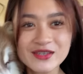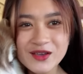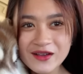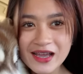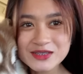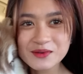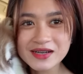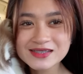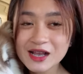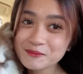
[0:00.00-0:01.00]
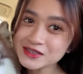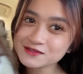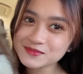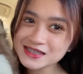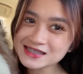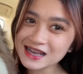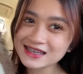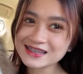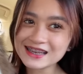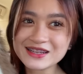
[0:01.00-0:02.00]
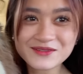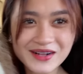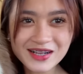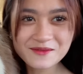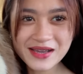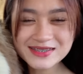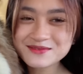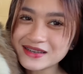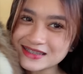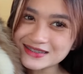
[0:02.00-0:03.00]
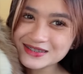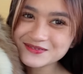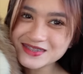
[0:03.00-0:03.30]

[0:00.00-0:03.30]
Yo guys, what is up? It's me, Sai again and welcome back to my YouTube